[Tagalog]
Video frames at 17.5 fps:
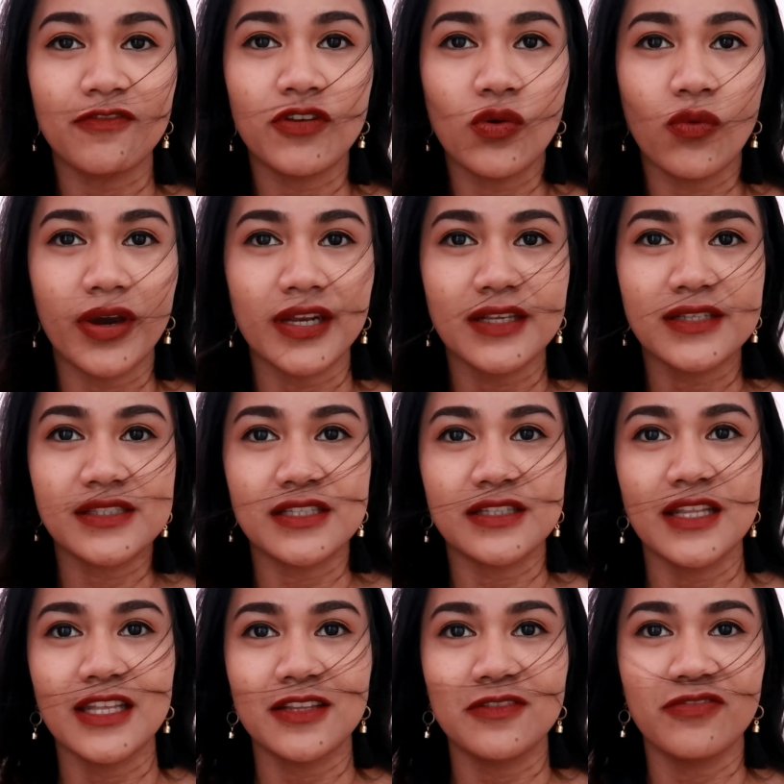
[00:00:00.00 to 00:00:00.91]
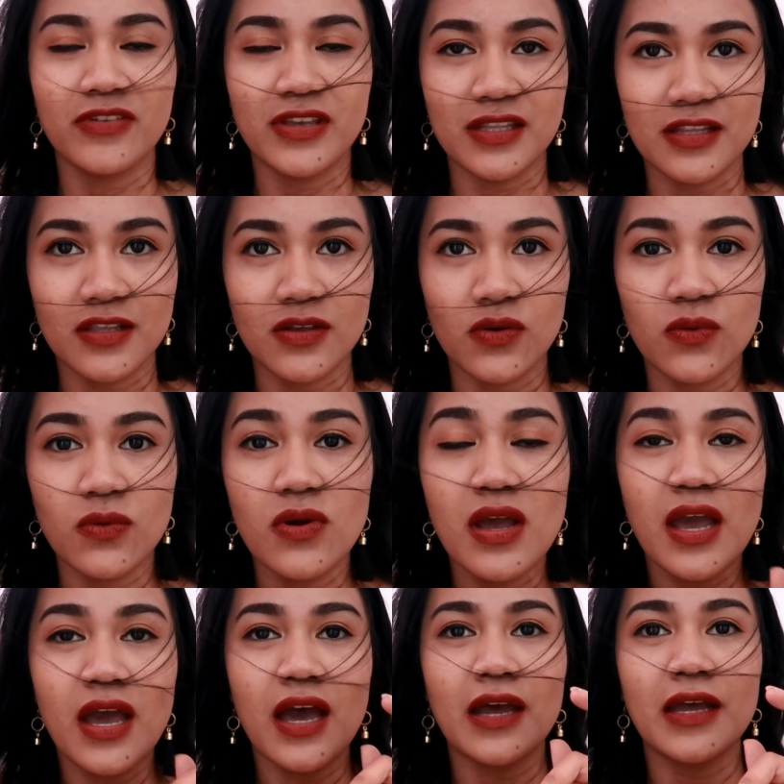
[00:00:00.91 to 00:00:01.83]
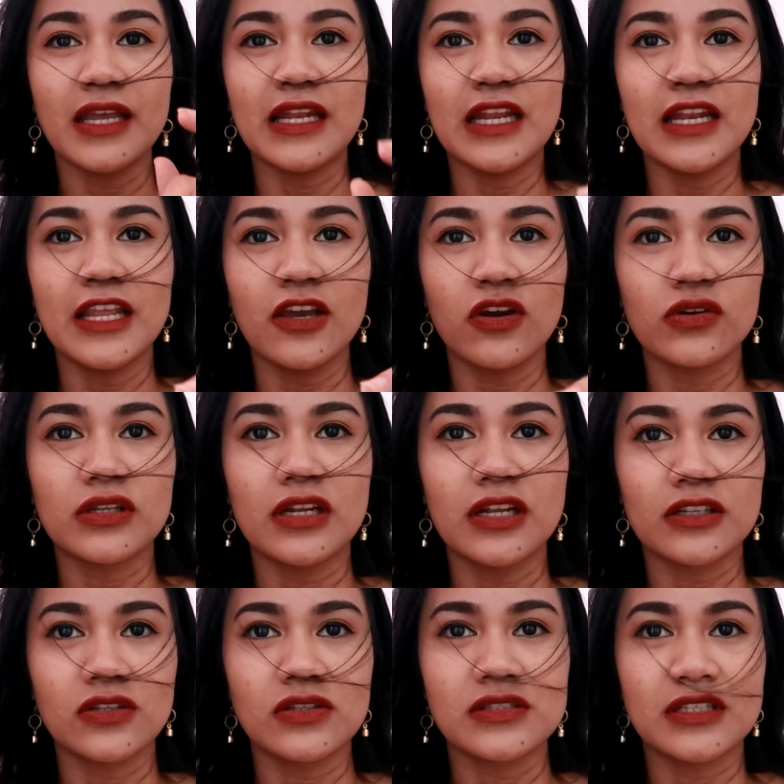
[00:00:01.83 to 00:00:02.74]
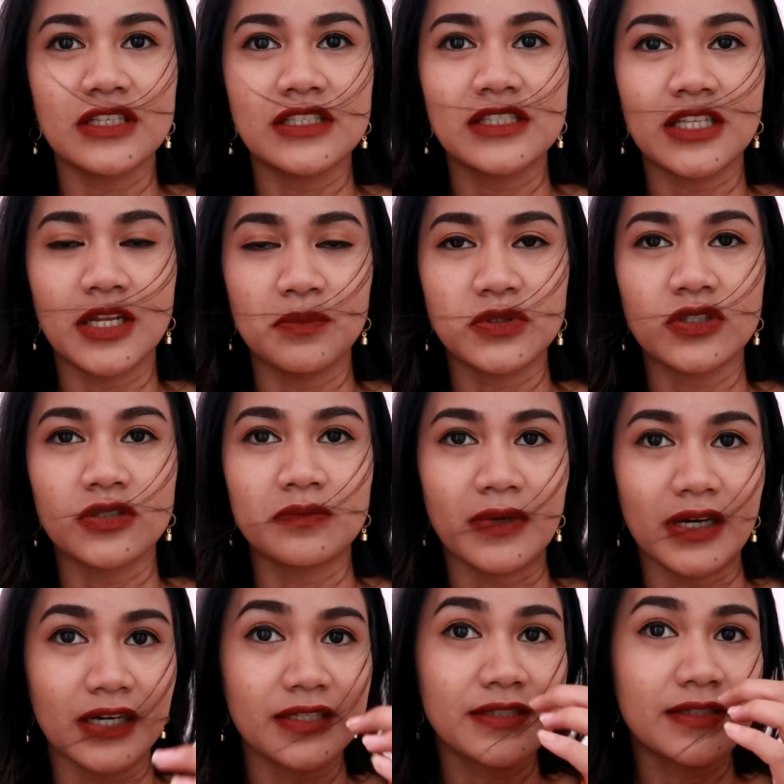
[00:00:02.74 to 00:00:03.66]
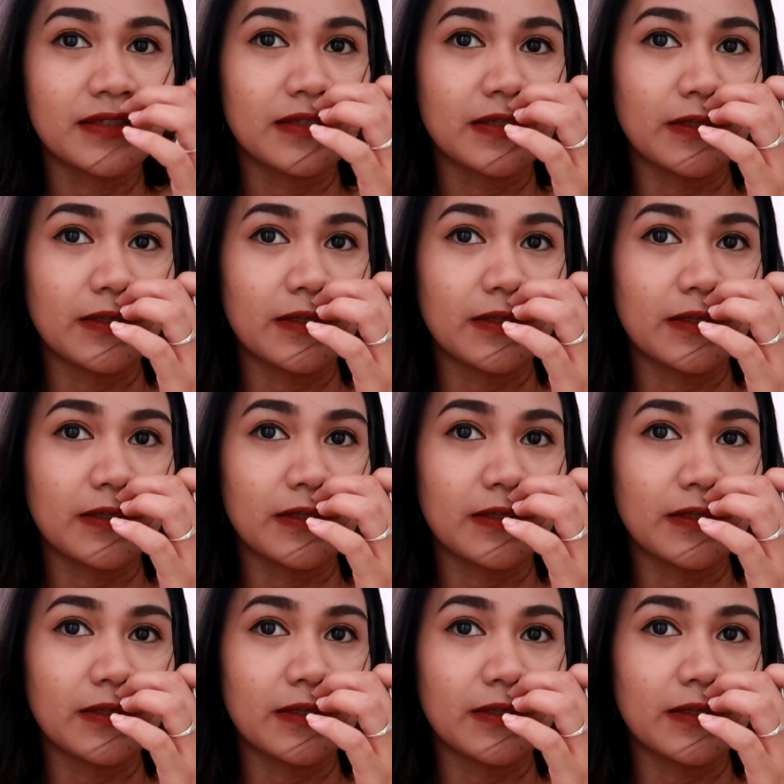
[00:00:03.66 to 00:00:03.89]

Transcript: if you wanna see that video, ililink ko na lang sa description box